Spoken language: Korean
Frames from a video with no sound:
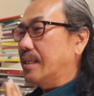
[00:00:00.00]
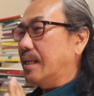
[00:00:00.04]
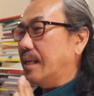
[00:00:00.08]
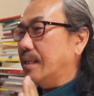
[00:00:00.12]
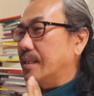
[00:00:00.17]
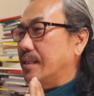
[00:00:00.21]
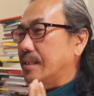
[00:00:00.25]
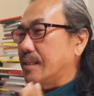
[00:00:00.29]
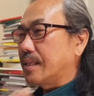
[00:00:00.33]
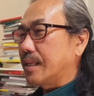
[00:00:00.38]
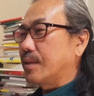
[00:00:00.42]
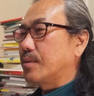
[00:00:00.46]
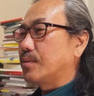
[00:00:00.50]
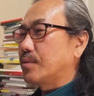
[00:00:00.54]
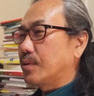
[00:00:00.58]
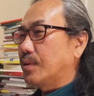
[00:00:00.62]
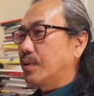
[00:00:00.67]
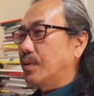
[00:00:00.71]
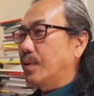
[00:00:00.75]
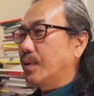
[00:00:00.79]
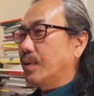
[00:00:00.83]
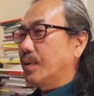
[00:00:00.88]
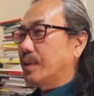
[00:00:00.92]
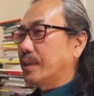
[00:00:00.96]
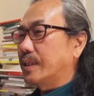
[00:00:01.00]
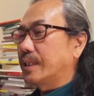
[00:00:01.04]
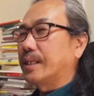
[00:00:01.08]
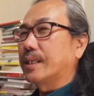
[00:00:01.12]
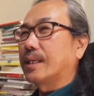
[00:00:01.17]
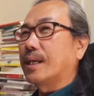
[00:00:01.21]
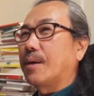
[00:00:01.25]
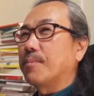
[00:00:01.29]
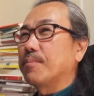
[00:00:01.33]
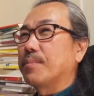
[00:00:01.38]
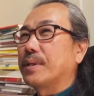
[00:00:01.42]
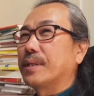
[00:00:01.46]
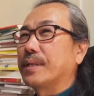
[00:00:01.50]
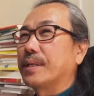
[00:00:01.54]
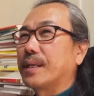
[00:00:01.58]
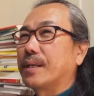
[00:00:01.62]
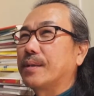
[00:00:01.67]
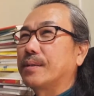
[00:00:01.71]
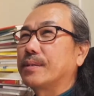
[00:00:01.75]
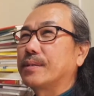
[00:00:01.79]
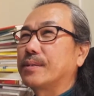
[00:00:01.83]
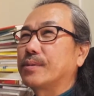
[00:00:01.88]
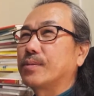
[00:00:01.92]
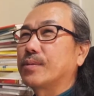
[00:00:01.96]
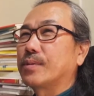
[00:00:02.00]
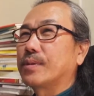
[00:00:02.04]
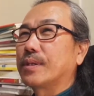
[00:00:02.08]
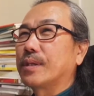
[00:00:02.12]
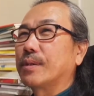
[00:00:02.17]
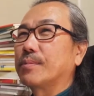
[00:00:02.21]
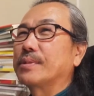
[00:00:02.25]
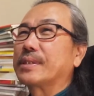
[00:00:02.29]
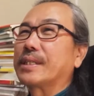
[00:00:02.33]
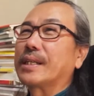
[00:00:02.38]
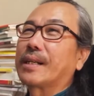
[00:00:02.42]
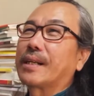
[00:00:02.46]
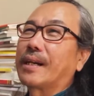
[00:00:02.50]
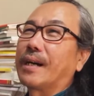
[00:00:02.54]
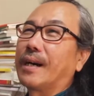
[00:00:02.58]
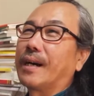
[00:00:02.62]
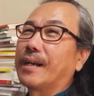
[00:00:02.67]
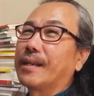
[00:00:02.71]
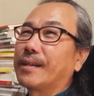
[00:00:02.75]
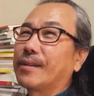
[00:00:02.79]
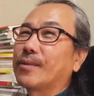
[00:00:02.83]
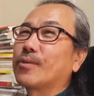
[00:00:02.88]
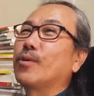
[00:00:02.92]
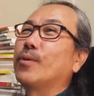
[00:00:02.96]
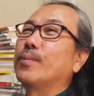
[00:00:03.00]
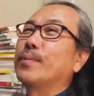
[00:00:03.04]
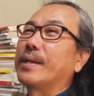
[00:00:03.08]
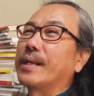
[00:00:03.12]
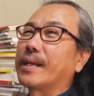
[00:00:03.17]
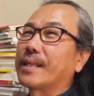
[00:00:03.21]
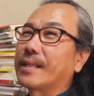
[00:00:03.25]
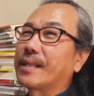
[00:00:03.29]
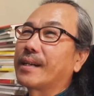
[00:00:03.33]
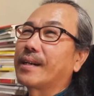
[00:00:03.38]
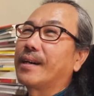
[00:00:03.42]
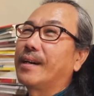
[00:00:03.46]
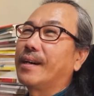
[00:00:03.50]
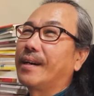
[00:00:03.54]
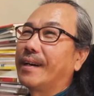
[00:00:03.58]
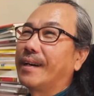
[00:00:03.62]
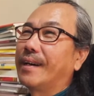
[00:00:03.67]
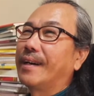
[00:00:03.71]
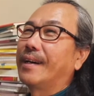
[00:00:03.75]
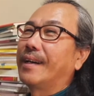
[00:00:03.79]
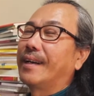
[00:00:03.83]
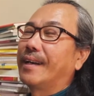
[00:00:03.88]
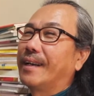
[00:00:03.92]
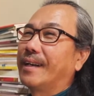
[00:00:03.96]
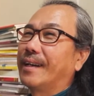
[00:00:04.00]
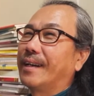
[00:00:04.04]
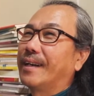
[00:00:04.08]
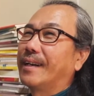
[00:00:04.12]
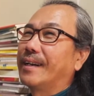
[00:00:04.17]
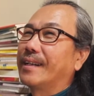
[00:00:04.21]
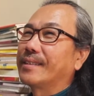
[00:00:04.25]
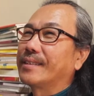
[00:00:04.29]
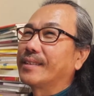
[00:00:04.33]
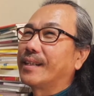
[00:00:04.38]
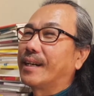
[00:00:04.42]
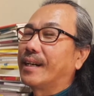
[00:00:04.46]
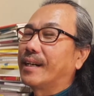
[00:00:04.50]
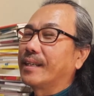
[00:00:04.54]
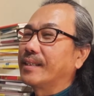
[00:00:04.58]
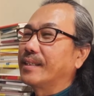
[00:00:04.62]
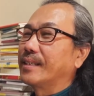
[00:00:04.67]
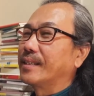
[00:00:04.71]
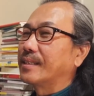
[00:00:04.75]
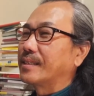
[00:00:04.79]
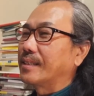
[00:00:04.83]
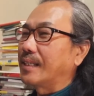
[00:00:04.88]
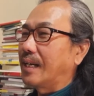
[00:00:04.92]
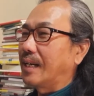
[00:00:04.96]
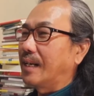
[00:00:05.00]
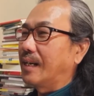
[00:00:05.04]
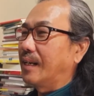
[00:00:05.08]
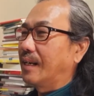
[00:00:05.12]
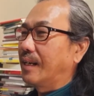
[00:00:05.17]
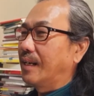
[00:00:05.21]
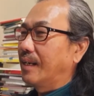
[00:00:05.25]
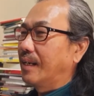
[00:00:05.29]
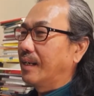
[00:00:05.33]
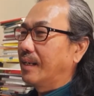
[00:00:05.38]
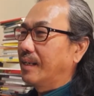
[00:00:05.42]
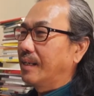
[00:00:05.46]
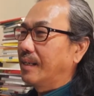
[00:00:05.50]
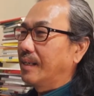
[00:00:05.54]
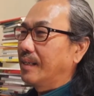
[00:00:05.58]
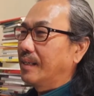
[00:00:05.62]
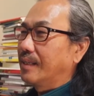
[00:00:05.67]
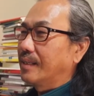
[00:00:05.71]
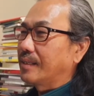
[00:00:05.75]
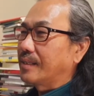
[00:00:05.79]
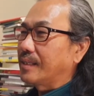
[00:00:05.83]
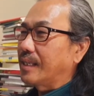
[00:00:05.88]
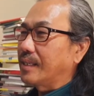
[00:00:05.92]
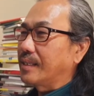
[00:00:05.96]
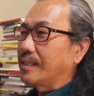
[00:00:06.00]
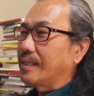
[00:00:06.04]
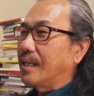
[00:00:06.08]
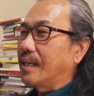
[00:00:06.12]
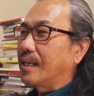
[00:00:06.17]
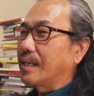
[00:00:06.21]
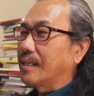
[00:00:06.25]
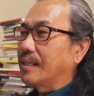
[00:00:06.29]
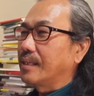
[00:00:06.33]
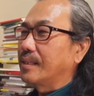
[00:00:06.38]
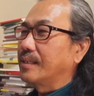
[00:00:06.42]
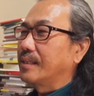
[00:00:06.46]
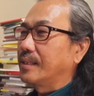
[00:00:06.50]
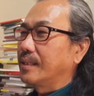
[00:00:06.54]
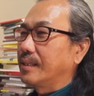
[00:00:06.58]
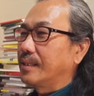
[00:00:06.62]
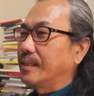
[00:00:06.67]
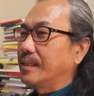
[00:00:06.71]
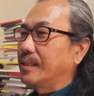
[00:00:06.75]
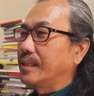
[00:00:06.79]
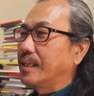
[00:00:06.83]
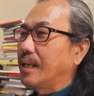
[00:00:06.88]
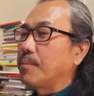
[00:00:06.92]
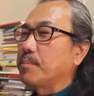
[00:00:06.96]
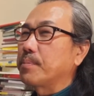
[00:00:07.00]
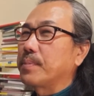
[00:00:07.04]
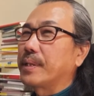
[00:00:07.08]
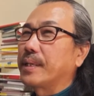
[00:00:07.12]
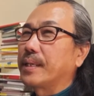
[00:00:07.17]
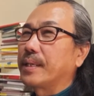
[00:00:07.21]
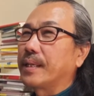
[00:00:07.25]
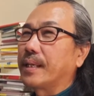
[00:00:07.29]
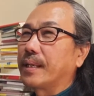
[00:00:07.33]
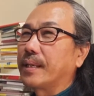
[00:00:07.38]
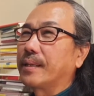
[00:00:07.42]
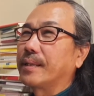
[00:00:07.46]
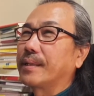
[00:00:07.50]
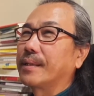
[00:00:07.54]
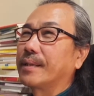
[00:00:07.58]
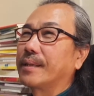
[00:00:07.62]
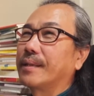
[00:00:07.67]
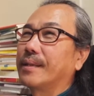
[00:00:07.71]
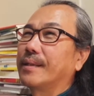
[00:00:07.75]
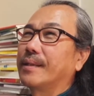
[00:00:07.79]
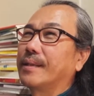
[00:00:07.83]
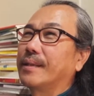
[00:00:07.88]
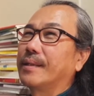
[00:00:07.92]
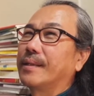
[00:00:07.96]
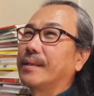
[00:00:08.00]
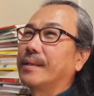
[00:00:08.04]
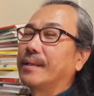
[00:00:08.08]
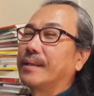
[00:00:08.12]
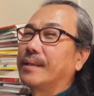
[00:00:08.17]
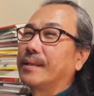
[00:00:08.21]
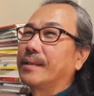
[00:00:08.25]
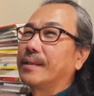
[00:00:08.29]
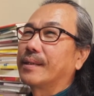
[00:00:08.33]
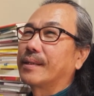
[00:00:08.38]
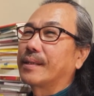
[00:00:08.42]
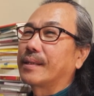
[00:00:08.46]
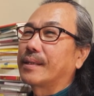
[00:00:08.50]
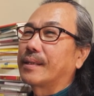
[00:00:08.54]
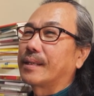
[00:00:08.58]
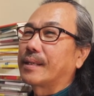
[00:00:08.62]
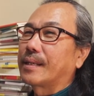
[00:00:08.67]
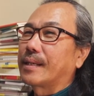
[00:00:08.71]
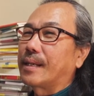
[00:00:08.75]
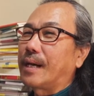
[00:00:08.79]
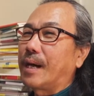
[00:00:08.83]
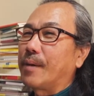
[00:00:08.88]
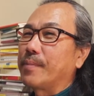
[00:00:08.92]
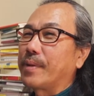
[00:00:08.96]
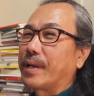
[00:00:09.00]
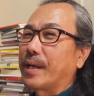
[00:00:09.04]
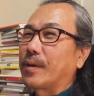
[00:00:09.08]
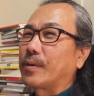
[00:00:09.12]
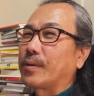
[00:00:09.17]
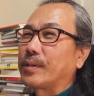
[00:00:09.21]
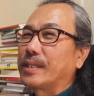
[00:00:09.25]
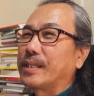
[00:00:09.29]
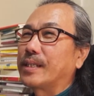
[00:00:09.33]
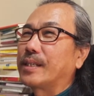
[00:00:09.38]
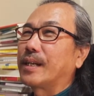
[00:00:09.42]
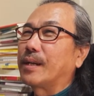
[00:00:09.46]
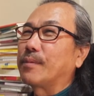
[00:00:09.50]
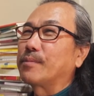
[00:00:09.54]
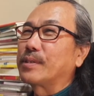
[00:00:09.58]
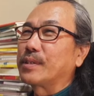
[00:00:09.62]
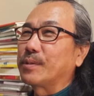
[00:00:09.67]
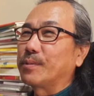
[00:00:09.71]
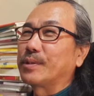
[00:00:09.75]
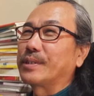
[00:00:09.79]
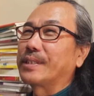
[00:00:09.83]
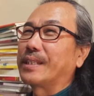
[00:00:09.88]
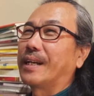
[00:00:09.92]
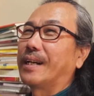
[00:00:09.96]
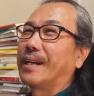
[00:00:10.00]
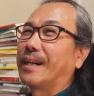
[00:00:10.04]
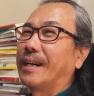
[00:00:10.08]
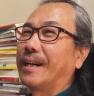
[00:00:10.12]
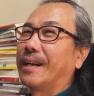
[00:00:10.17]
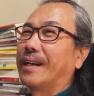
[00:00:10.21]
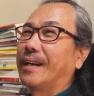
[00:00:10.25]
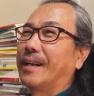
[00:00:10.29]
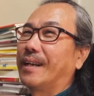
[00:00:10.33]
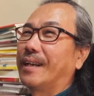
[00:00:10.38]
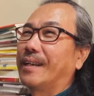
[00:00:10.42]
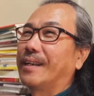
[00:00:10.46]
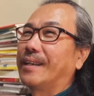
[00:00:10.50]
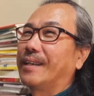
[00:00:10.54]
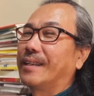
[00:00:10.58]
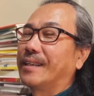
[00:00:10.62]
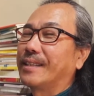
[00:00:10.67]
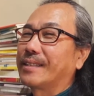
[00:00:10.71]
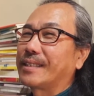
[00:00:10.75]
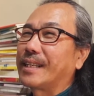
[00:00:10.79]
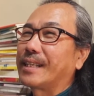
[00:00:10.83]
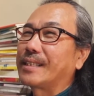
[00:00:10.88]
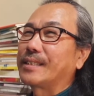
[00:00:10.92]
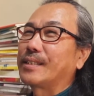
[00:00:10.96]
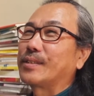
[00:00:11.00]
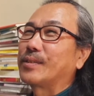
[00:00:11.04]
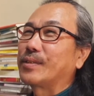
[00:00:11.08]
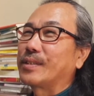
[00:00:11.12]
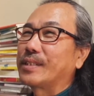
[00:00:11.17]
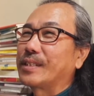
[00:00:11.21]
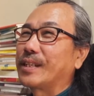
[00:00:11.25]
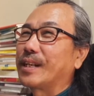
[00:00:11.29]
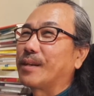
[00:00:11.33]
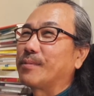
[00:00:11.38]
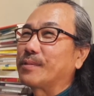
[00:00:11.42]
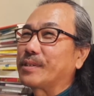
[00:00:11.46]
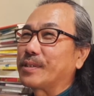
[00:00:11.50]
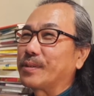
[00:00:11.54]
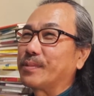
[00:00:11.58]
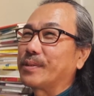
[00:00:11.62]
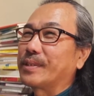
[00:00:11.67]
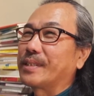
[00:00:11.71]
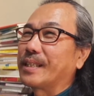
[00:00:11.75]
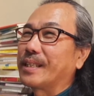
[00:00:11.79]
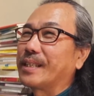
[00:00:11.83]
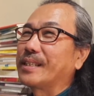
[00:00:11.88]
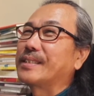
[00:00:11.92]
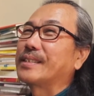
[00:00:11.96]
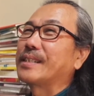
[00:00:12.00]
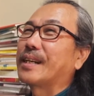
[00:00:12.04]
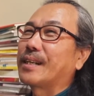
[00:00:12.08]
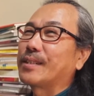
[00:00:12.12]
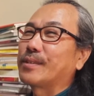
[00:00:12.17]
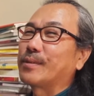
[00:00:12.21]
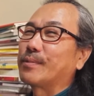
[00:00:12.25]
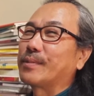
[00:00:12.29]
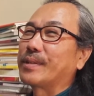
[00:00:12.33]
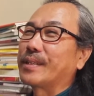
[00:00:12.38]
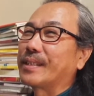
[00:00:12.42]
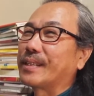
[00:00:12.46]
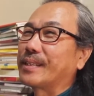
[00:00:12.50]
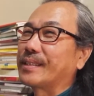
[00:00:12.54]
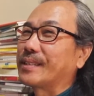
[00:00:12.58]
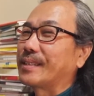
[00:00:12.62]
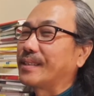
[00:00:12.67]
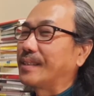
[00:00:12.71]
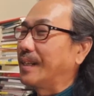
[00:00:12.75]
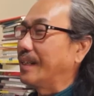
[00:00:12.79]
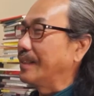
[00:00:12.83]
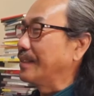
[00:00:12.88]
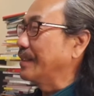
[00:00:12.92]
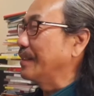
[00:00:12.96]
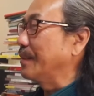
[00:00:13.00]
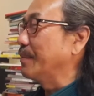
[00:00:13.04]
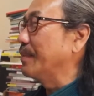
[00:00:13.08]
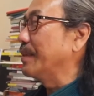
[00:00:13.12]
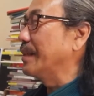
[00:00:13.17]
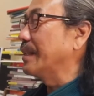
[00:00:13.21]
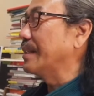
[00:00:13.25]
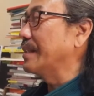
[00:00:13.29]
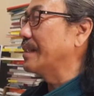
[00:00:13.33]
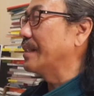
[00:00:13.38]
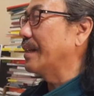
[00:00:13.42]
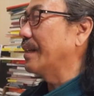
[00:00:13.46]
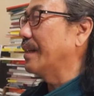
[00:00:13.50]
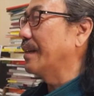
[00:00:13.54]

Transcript: 한 장으로 시 한 편 되는 수는 없을까 이걸 고민하다가 그래서 아, 영상 사진 한 컷이 시 한 편이 되는 어, 그러니까 카메라로 시를 한번 써보자 사진으로 시를 한번 써보자 이런 생각이 좀 들어서 한 10년째